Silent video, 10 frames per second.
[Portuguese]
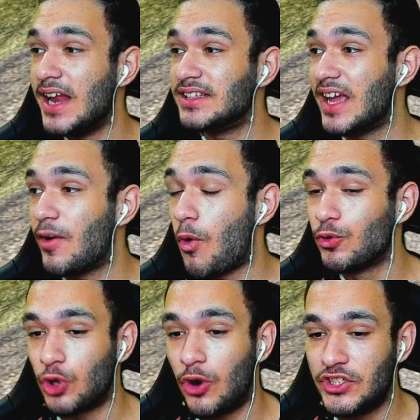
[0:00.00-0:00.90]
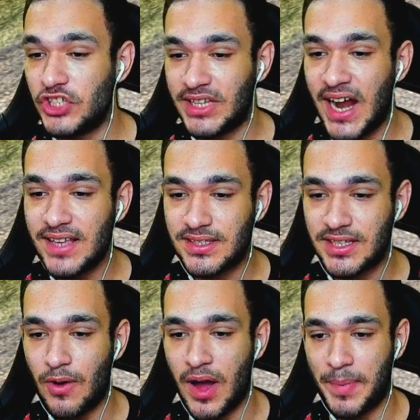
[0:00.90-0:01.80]
ele tem controle de
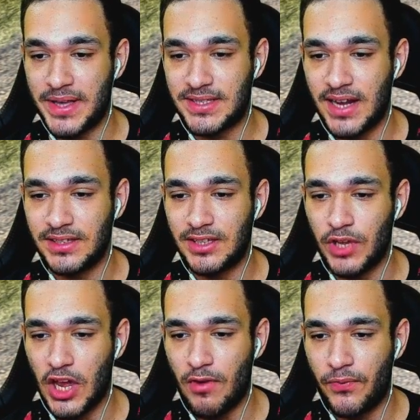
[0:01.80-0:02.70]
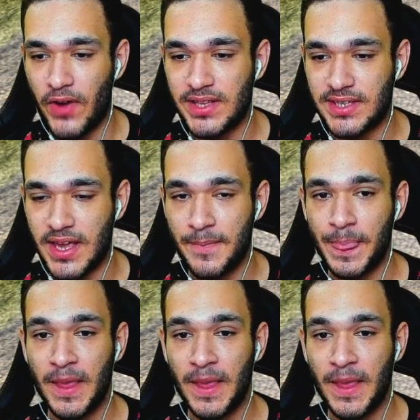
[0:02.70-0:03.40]
tração, rapaziada. Então, o que, que eu vou fazer?